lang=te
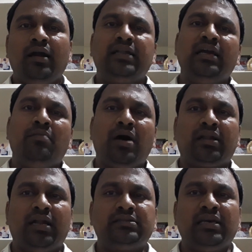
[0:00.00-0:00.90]
గట్టిగా
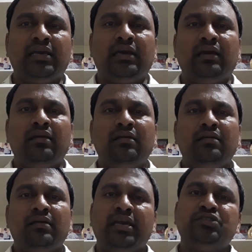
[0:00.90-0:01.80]
మాట్లాడితే
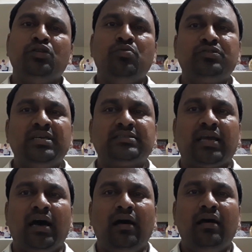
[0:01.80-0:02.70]
కేసులు బుక్
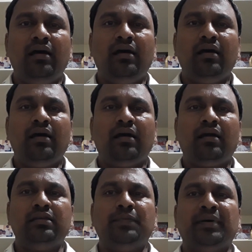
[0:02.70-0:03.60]
చేస్తారా ఇది